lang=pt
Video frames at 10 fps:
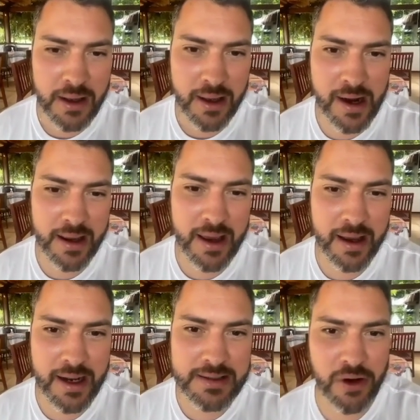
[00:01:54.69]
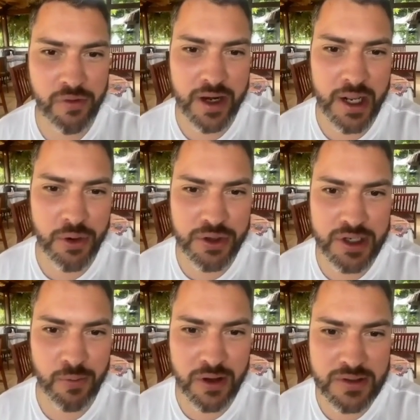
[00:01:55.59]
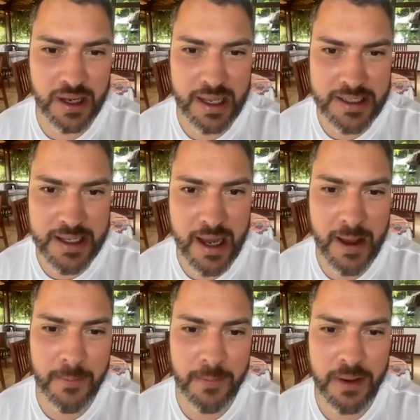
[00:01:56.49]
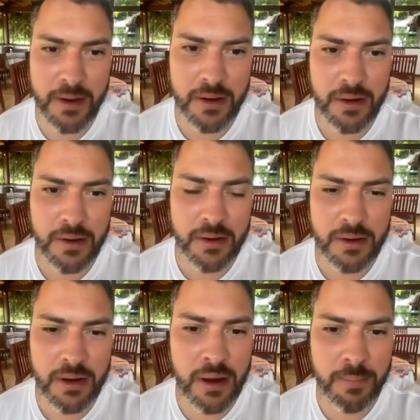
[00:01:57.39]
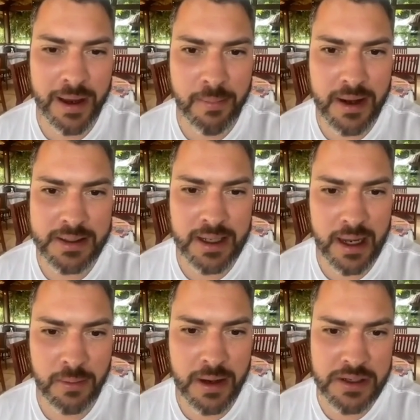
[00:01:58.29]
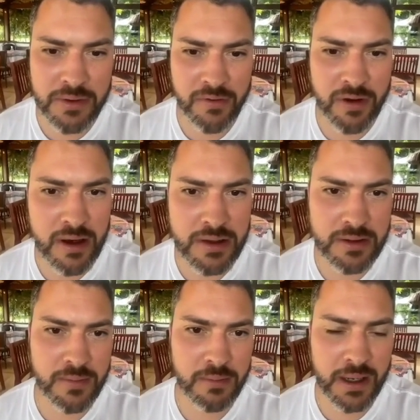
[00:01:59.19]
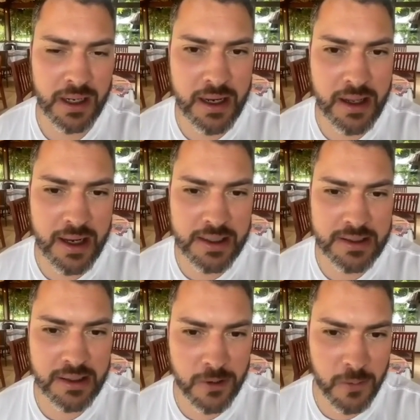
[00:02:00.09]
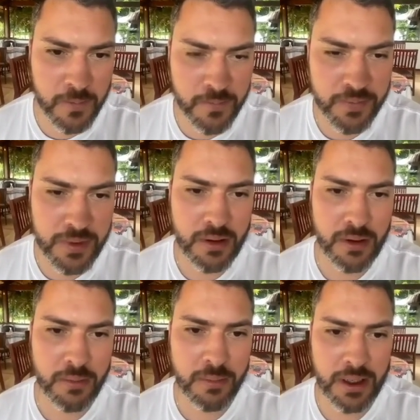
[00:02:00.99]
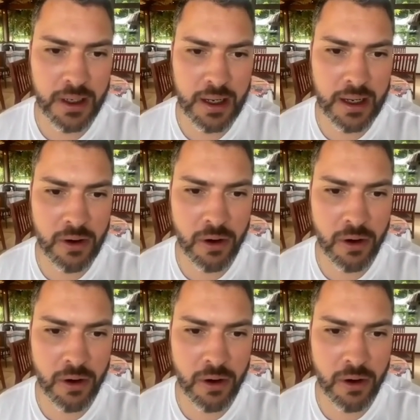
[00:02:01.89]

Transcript: Quero aqui agradecer ao vereador Samuel Salazar e parabenizá-lo mais uma vez pela dedicação, pela